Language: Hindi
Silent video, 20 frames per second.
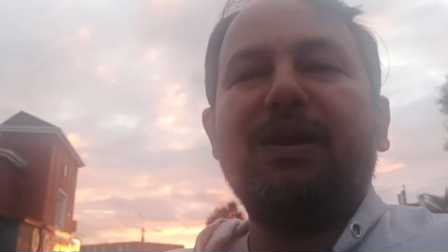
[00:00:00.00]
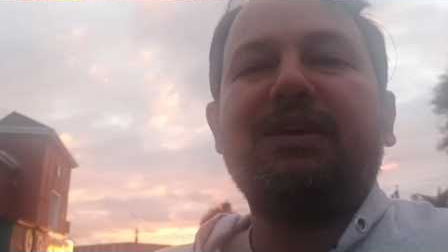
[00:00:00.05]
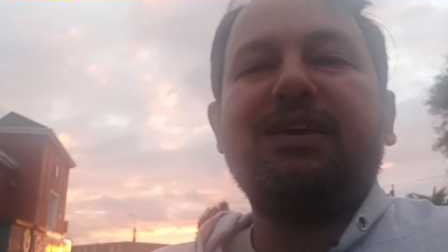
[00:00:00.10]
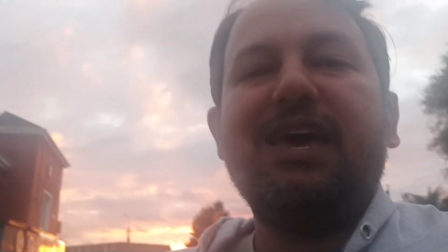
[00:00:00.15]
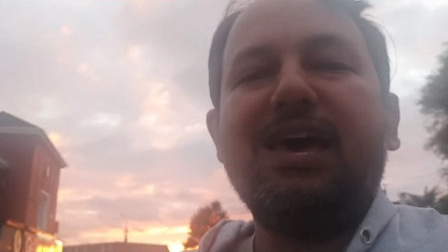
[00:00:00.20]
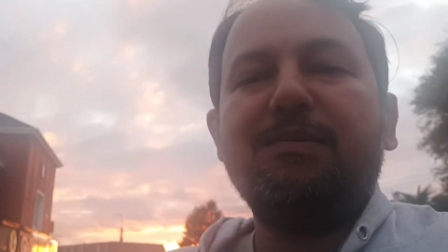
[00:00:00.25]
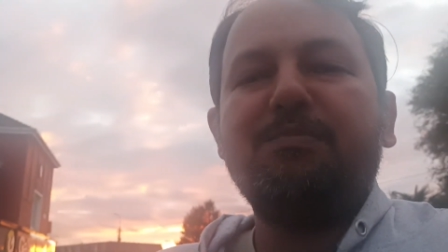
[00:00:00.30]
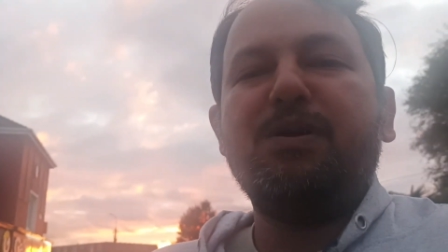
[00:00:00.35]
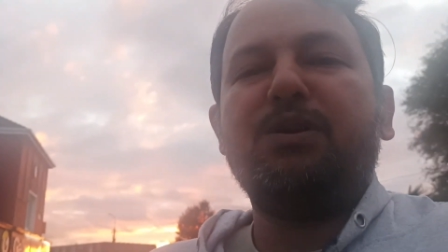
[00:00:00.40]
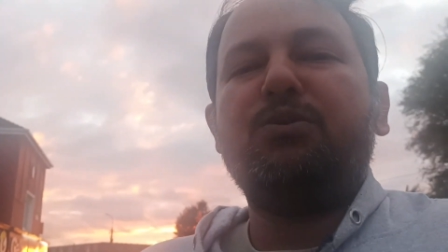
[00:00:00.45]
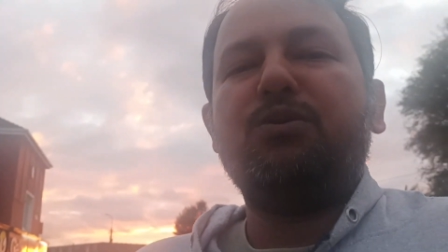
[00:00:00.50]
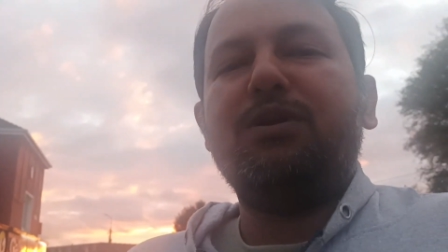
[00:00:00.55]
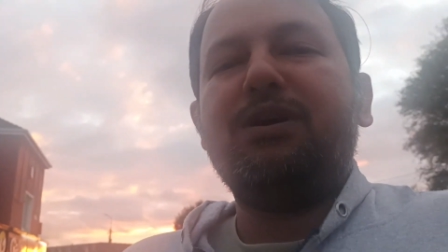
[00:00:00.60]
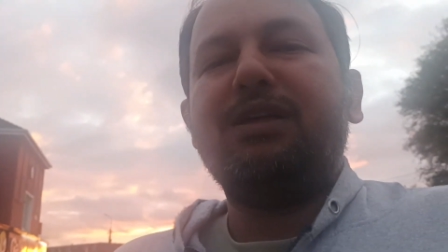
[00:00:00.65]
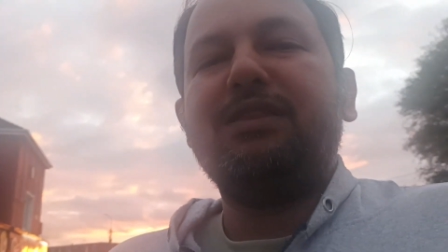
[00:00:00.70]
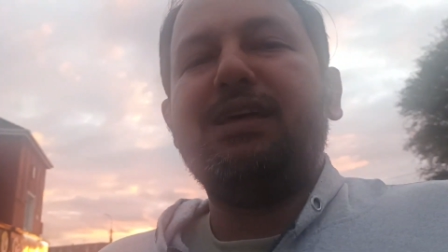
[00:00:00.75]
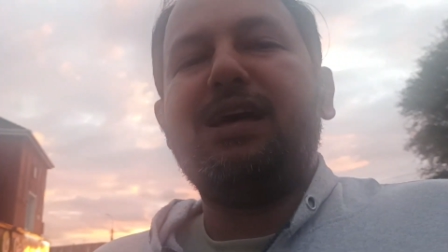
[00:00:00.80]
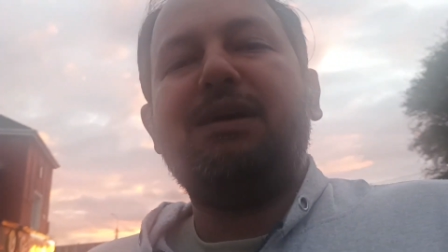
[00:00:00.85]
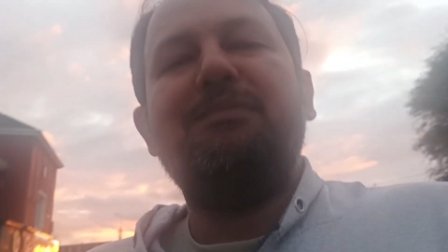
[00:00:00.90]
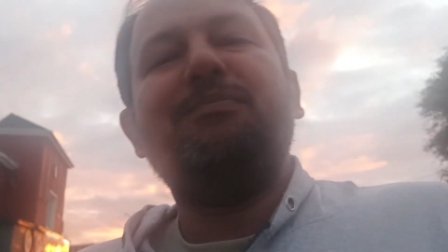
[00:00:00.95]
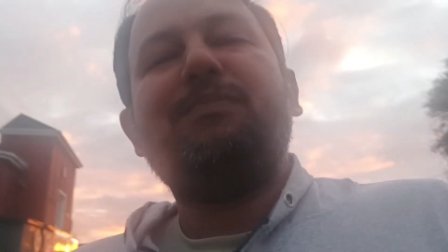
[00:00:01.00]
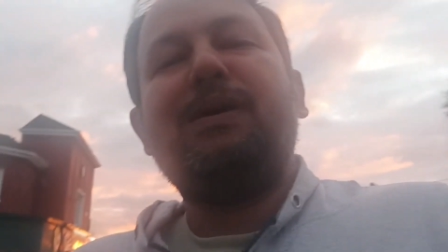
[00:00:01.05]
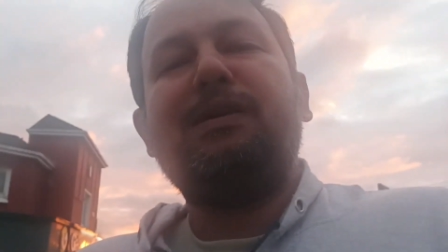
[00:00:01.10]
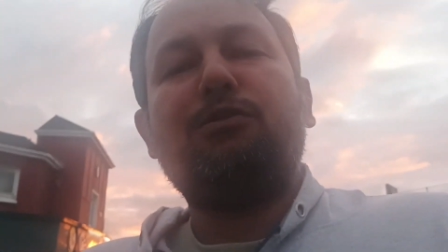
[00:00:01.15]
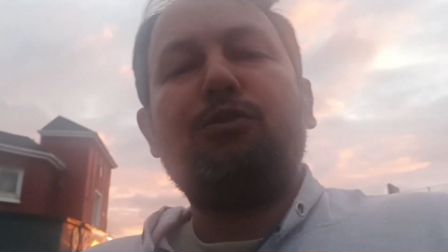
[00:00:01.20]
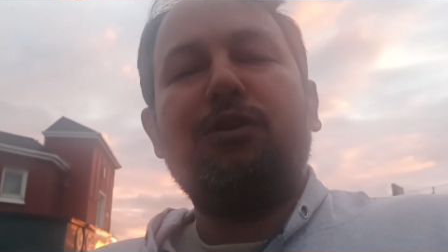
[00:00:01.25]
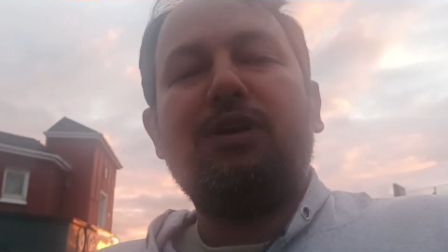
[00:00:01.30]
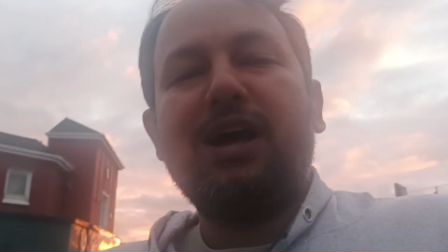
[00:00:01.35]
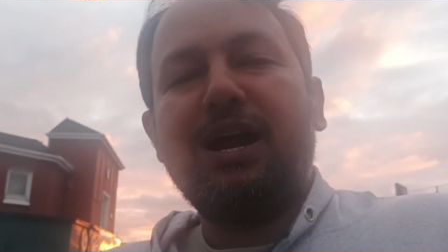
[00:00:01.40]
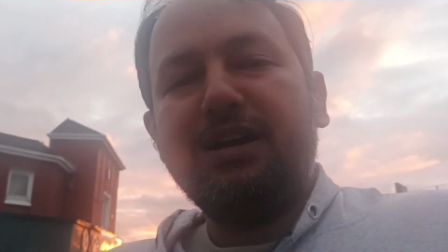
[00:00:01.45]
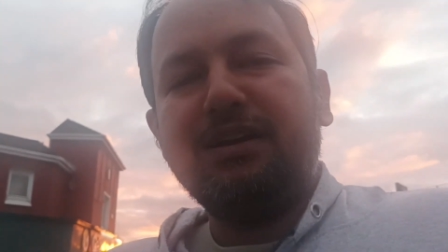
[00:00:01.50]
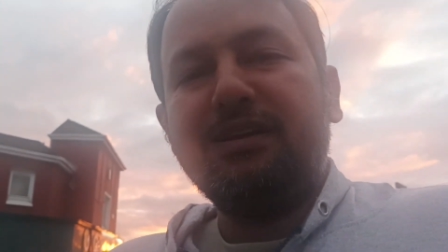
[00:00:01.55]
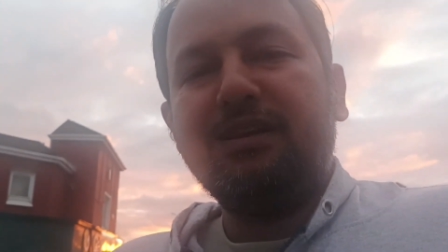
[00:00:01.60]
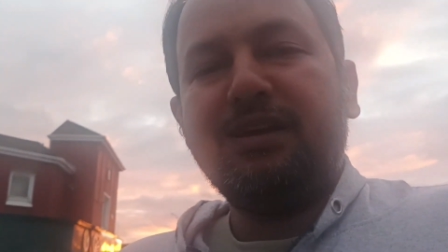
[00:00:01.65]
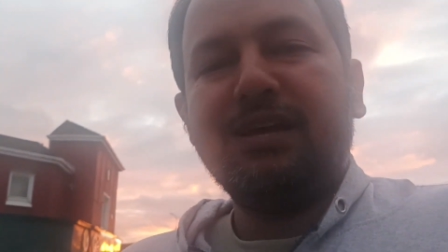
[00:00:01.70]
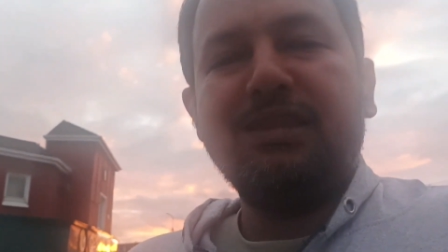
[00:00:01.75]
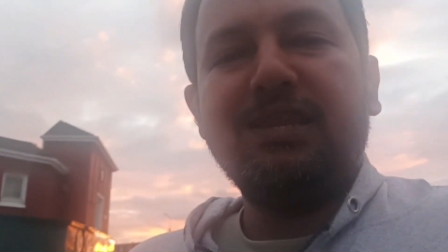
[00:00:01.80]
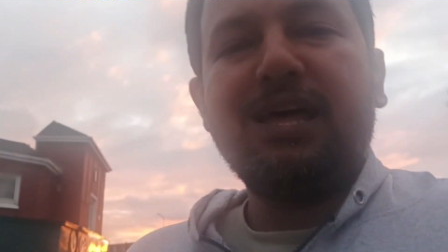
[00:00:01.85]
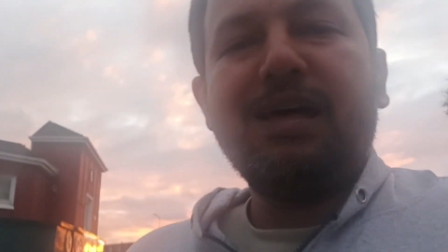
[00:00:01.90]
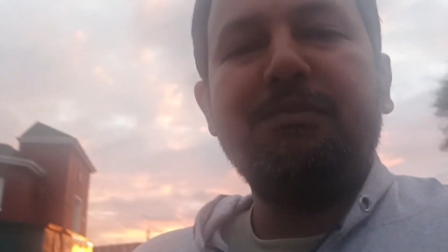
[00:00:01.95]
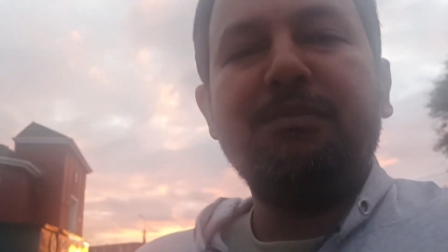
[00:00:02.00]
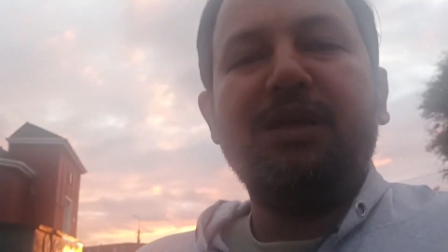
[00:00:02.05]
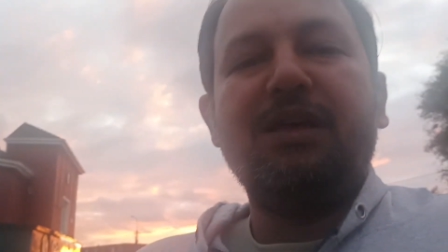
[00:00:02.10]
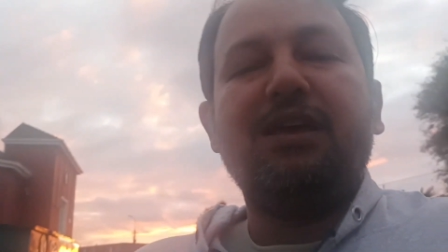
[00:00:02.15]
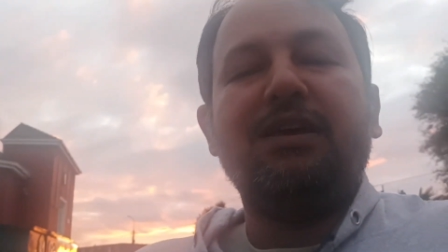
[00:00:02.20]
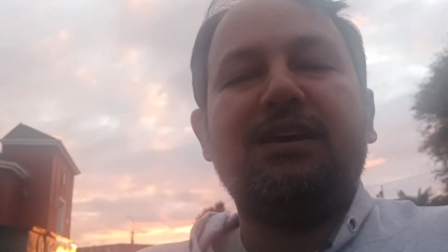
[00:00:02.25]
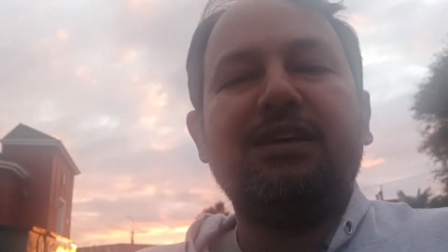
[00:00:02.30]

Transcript: बढ़ गया है पेट्रोल का दाम पेट्रोल का डीजल का दाम